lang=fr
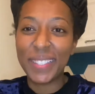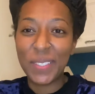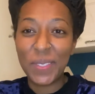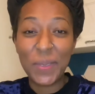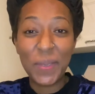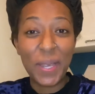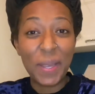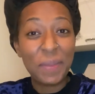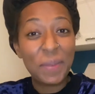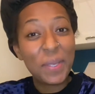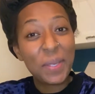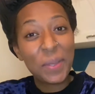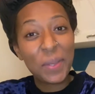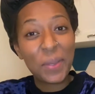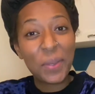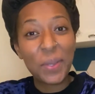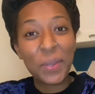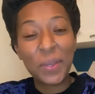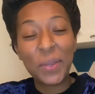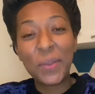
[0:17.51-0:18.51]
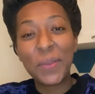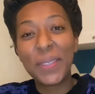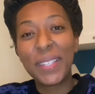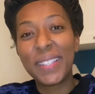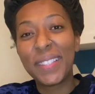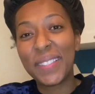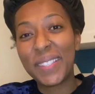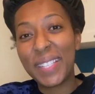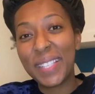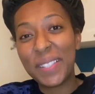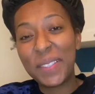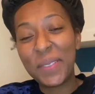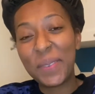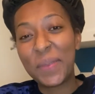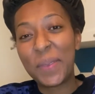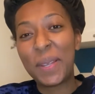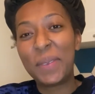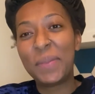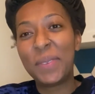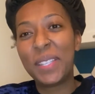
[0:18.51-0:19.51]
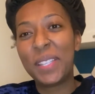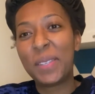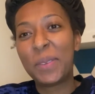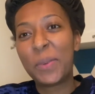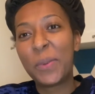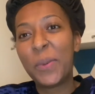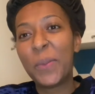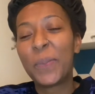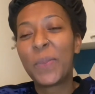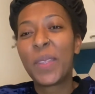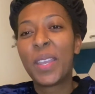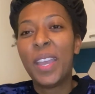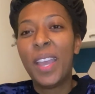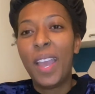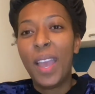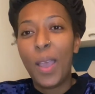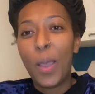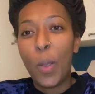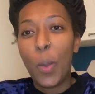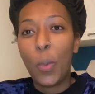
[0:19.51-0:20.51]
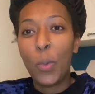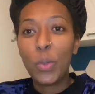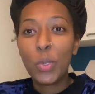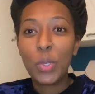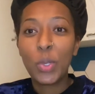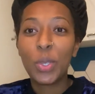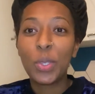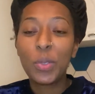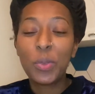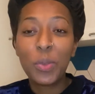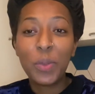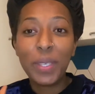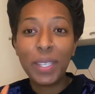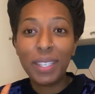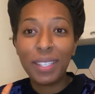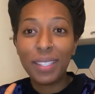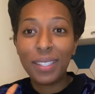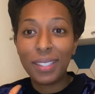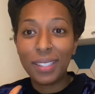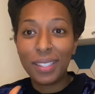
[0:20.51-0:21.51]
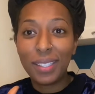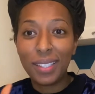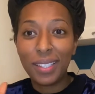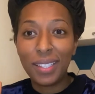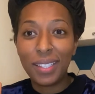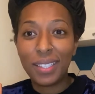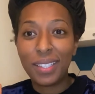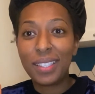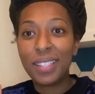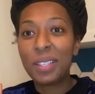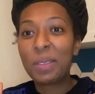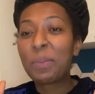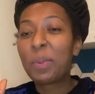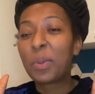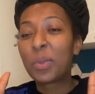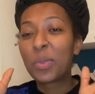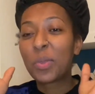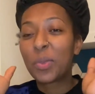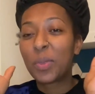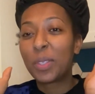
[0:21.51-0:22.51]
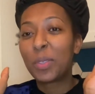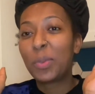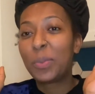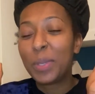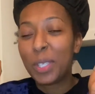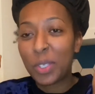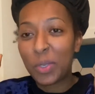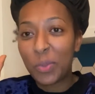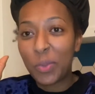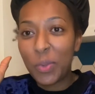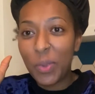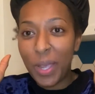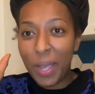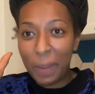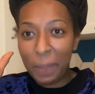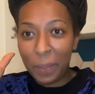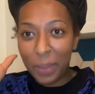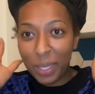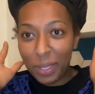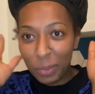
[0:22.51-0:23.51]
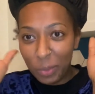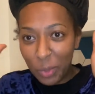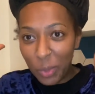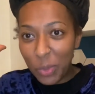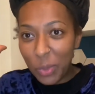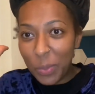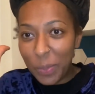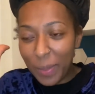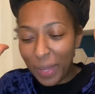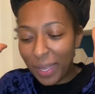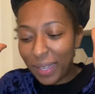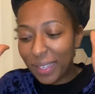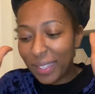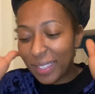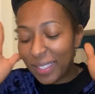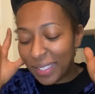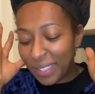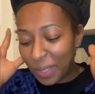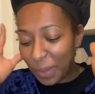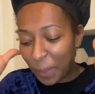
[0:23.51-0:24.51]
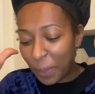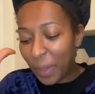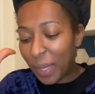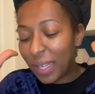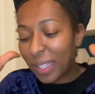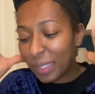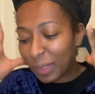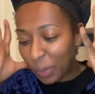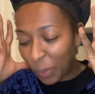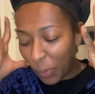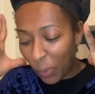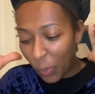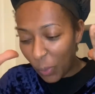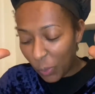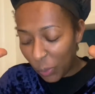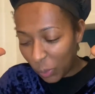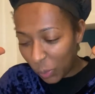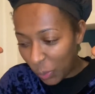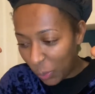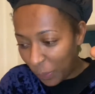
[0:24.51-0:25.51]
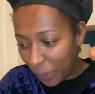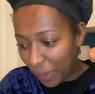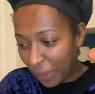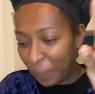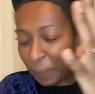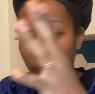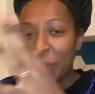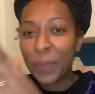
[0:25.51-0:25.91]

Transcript: Je suis ravie de te retrouver dans cette nouvelle vidéo. Aujourd'hui, j'ai décidé de prendre soin de mes cheveux après deux semaines sans m'en être occupée.